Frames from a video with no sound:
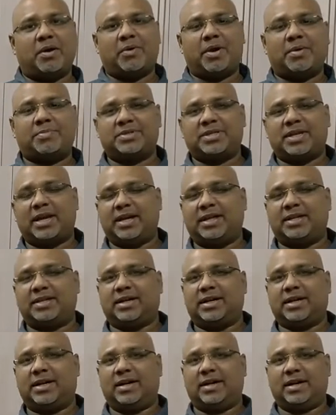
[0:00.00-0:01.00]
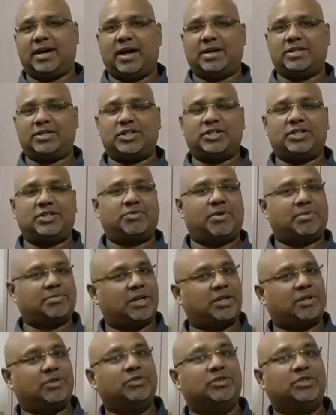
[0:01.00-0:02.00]
हमारे कलीसिया की वेबसाइट है तो
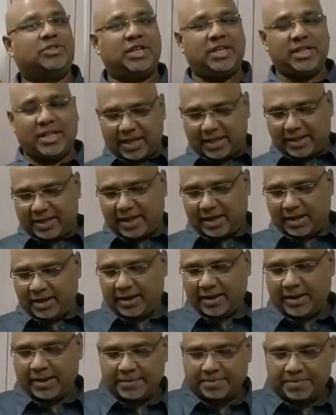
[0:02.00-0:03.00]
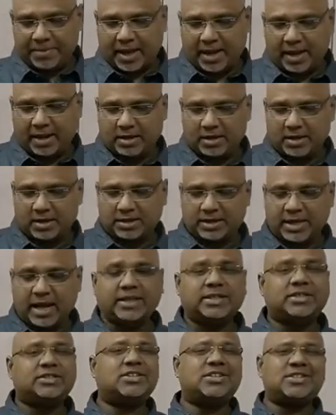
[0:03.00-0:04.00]
आप वहाँ पर देख सकते हैं और ये तो
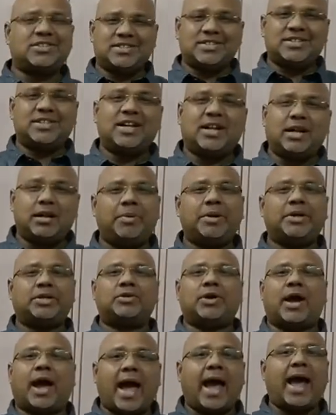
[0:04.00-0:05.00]
उसमें कुछ जोड़ा जाना